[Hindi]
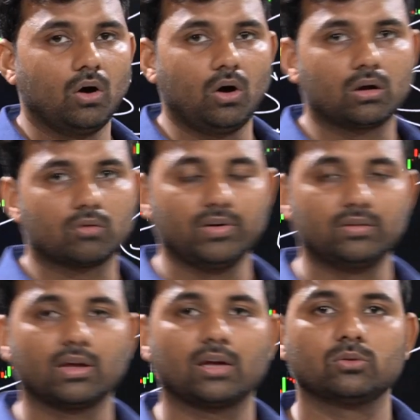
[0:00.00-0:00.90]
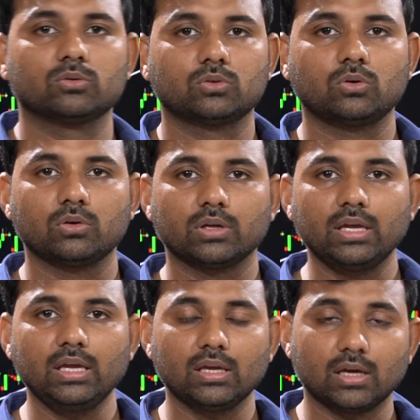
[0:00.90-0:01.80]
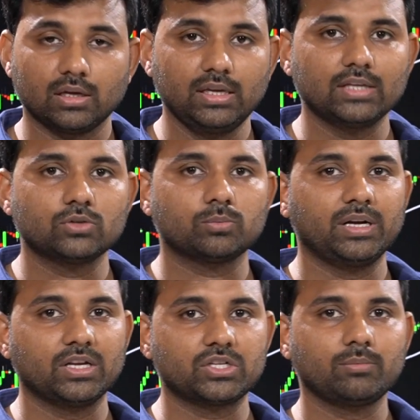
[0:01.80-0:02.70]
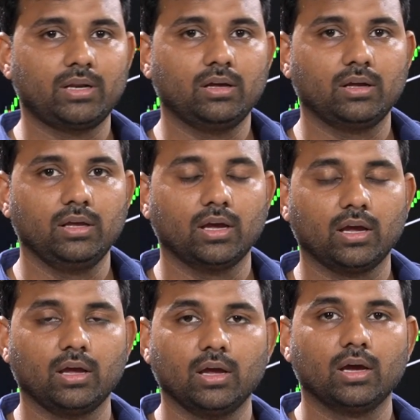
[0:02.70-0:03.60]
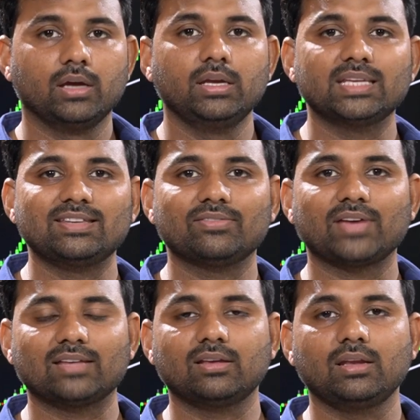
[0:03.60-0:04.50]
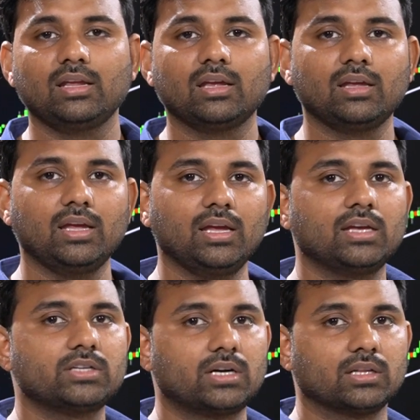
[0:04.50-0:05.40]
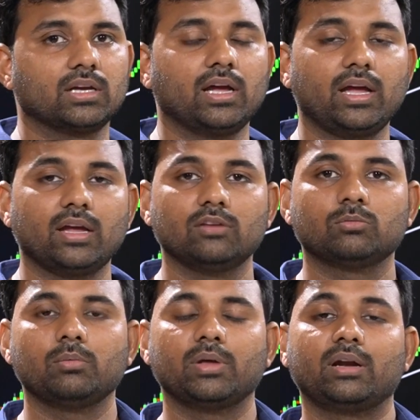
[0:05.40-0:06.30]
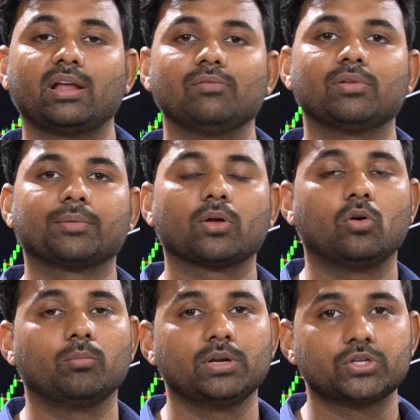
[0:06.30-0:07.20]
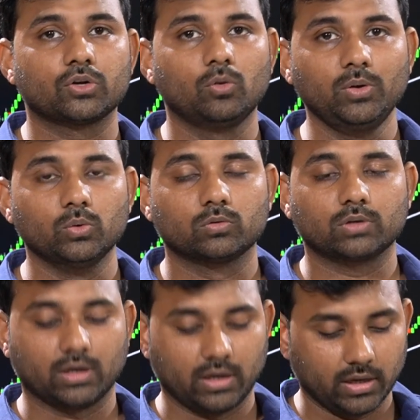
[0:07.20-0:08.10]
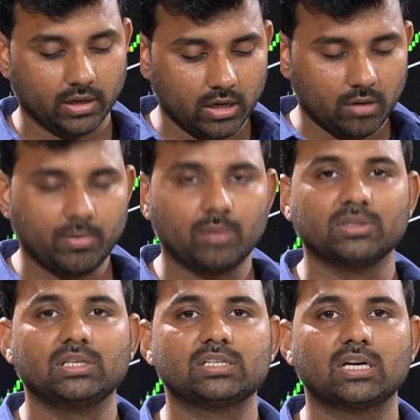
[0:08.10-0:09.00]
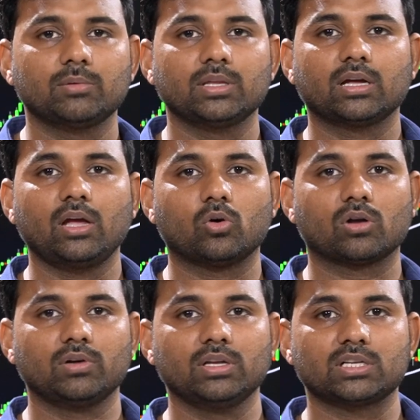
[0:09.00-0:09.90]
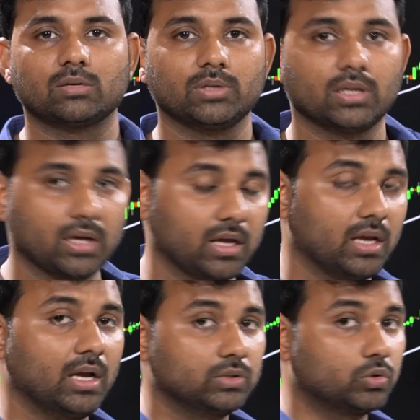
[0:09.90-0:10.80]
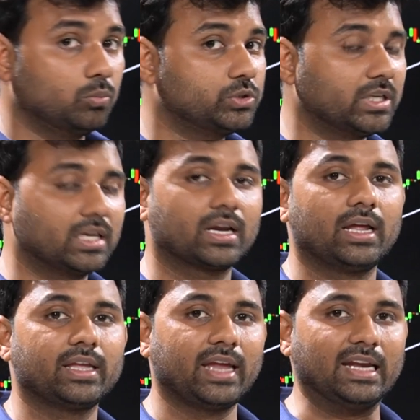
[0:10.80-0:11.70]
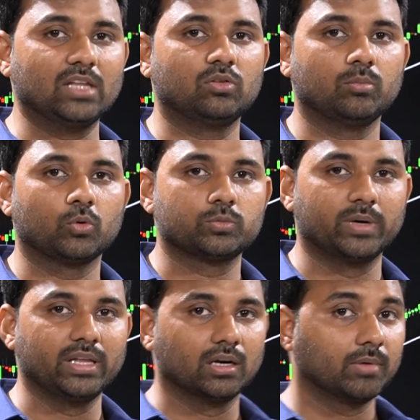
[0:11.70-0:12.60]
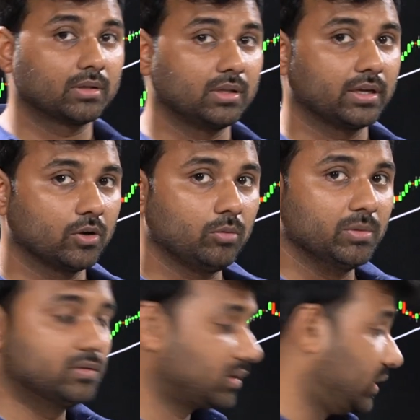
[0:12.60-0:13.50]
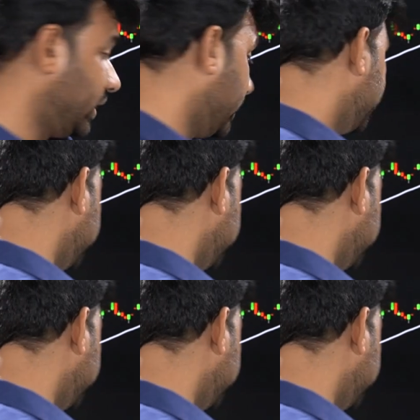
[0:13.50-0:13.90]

और फिर से कह रहा हूँ दोस्तों कि ये जो प्रिडिक्शन मैंने करी है ये सिर्फ ऐसा नहीं है कि एक ही चार्ट देखा है इसमें मैंने टाइम फ्रेम के कॉम्बिनेशन को भी यूज़ करा है मैंने मंथली चार्ट भी देखा है और अवरली चार्ट भी देखा है तो मुझे लग रहा है कि आईटीसी में कुछ बड़ी गड़बड़ देखने को मिल सकती है